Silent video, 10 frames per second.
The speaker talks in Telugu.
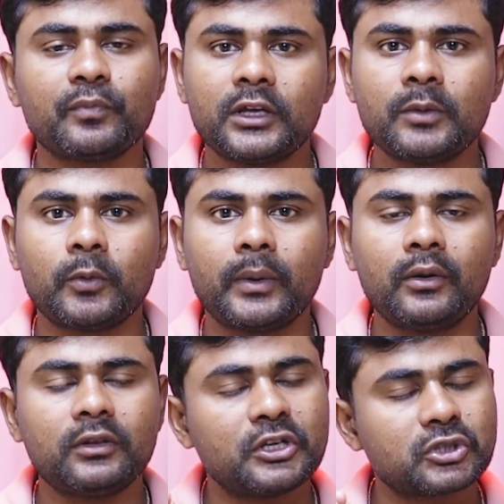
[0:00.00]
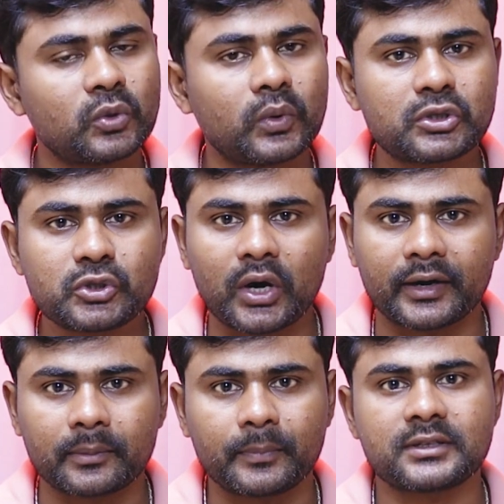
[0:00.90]
ఈ మొబైల్ తీసుకోవచ్చు
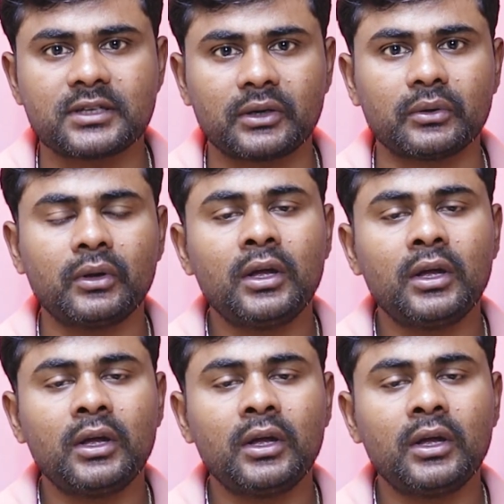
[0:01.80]
హండ్రెడ్ పర్సెంట్